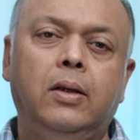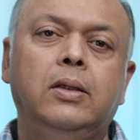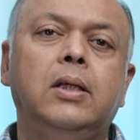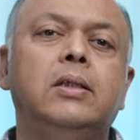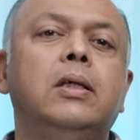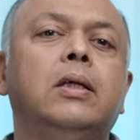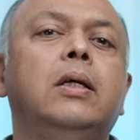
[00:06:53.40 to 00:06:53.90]

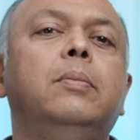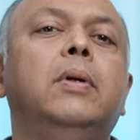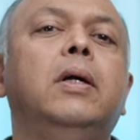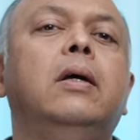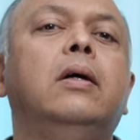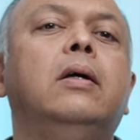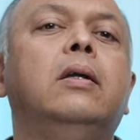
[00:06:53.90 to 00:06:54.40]
जैसे कि
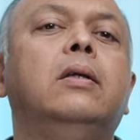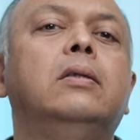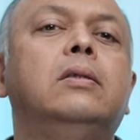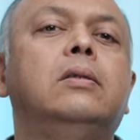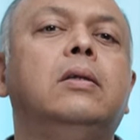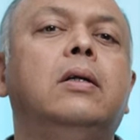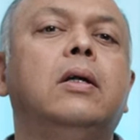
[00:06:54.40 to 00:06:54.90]
मैं अगर
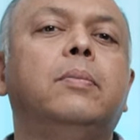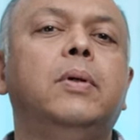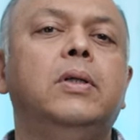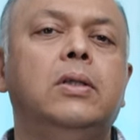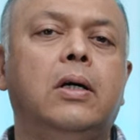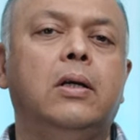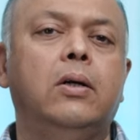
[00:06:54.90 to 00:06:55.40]
सड़क पे
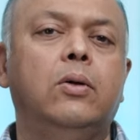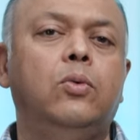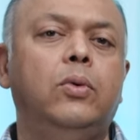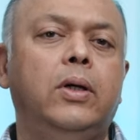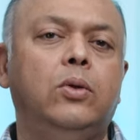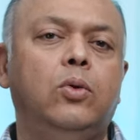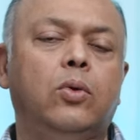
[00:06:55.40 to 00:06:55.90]
जा रहा
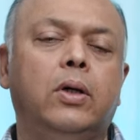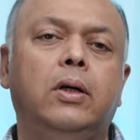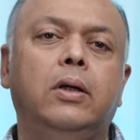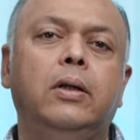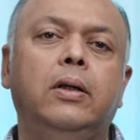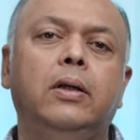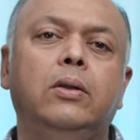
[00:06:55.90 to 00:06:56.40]
हूँ एक
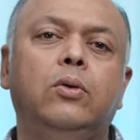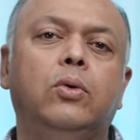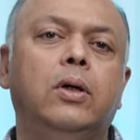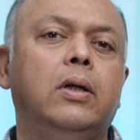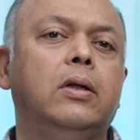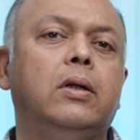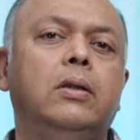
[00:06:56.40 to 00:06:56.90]
दुकान है
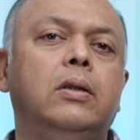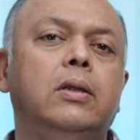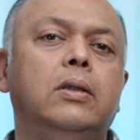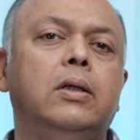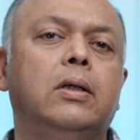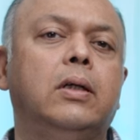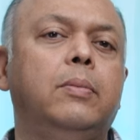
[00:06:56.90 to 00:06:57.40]
दुकान के अंदर
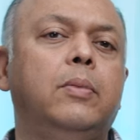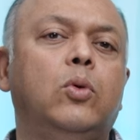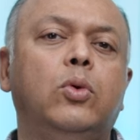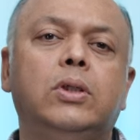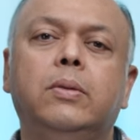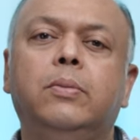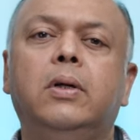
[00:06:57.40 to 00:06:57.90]
जाके मैं
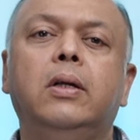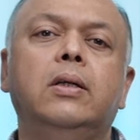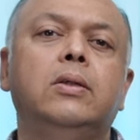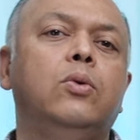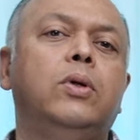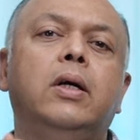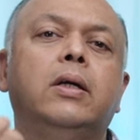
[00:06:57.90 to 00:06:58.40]
कोई सामान
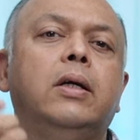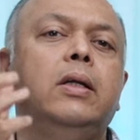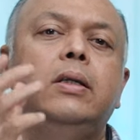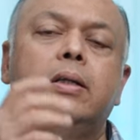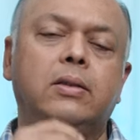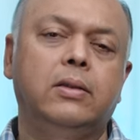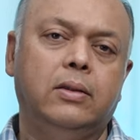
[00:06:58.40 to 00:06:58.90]
ऐसे उठा के
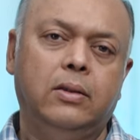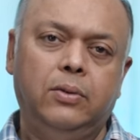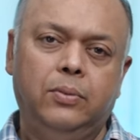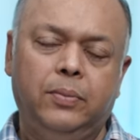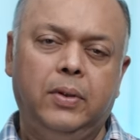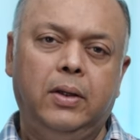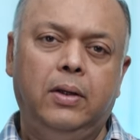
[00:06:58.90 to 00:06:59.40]
नहीं जा सकता
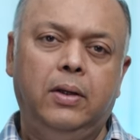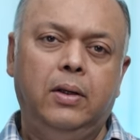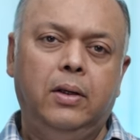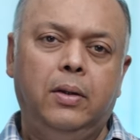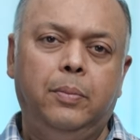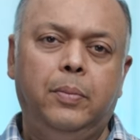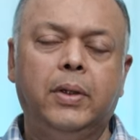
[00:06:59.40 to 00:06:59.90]

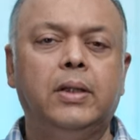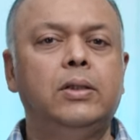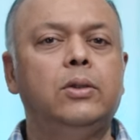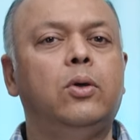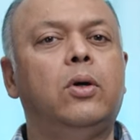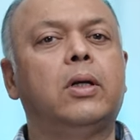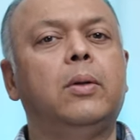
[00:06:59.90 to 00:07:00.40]
मैं
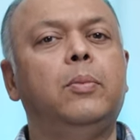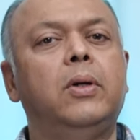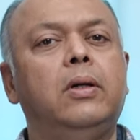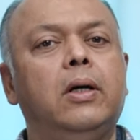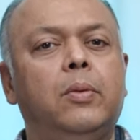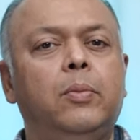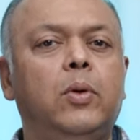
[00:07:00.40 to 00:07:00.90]
किसी और के भी
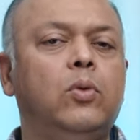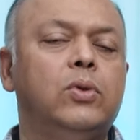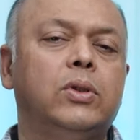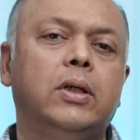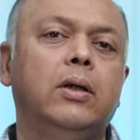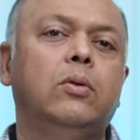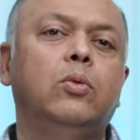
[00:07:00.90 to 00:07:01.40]
घर में घुस के